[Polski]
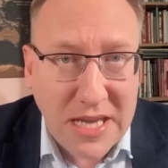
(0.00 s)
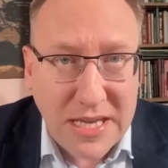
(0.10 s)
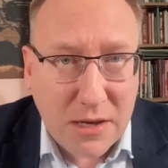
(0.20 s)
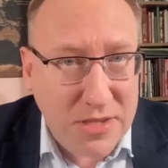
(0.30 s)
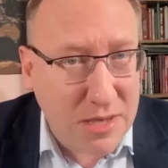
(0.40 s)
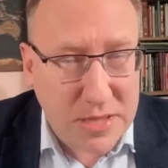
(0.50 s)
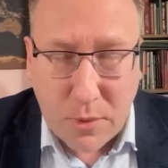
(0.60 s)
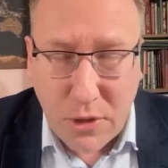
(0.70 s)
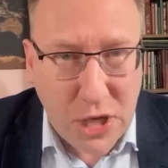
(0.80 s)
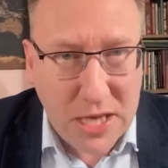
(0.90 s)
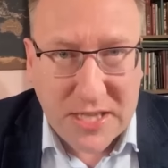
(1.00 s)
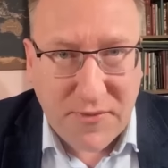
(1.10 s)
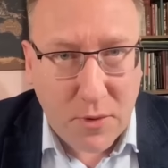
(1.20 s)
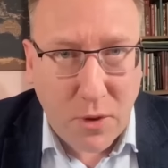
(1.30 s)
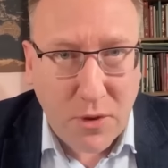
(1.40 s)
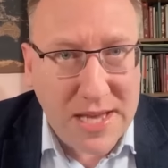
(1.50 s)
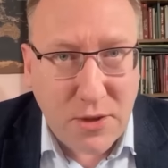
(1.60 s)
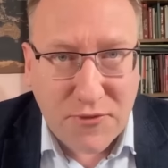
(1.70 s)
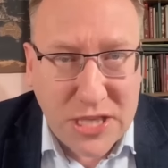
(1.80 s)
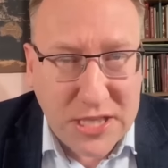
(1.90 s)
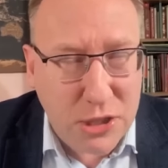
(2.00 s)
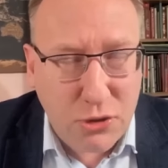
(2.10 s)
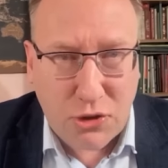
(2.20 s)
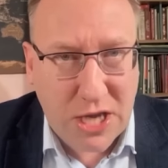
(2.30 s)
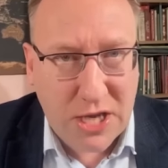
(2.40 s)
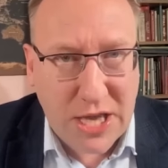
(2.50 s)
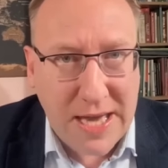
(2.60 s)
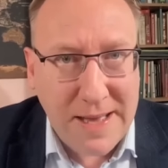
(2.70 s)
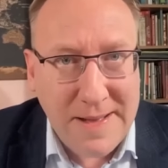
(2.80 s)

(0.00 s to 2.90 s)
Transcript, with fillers: jako całe społeczeństwo, bo nas to wszystkich tak. dosięgnie.